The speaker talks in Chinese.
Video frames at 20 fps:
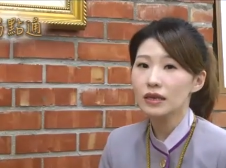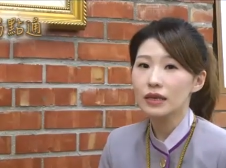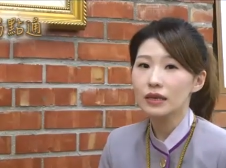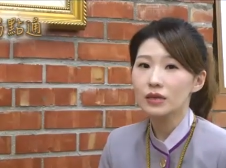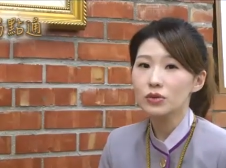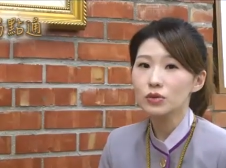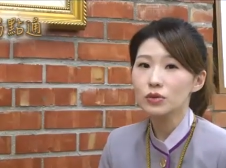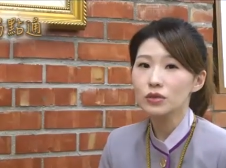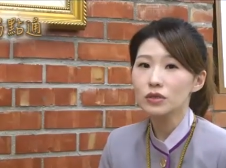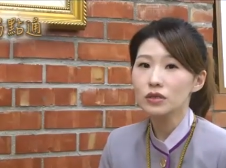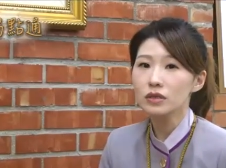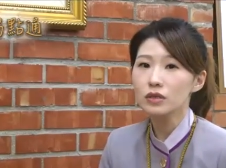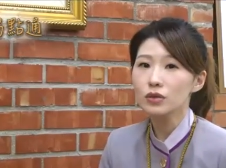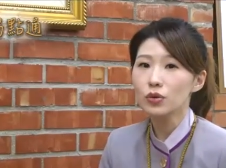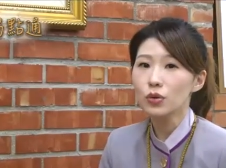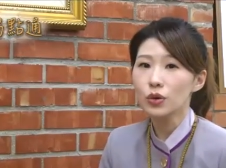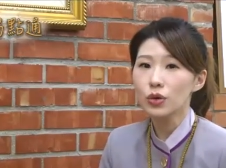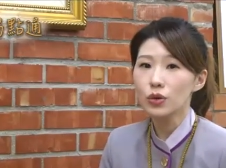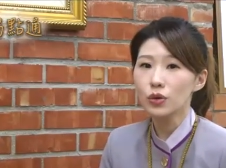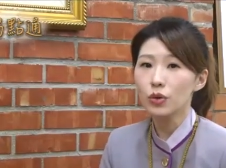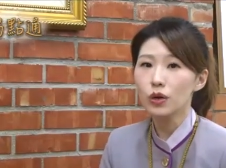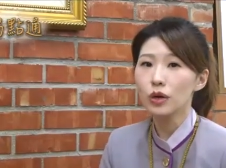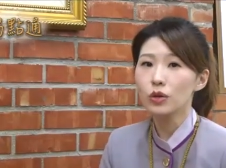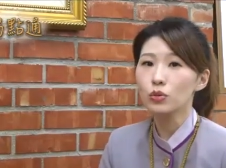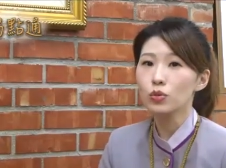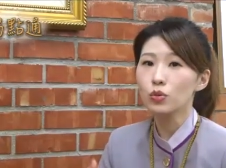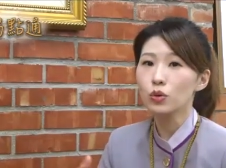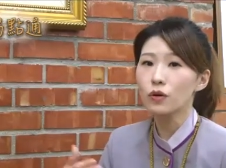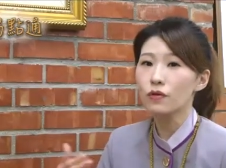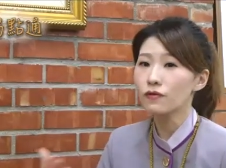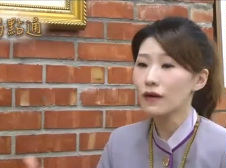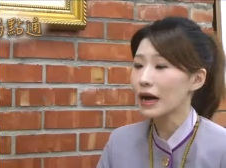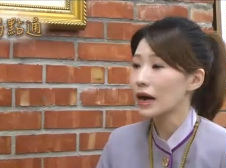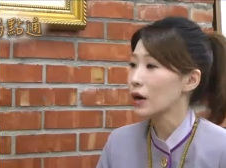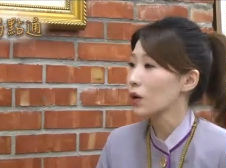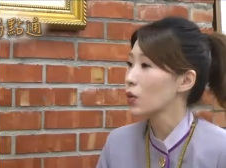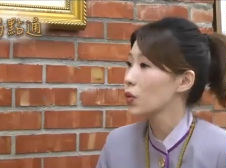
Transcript: 也就是会有很多法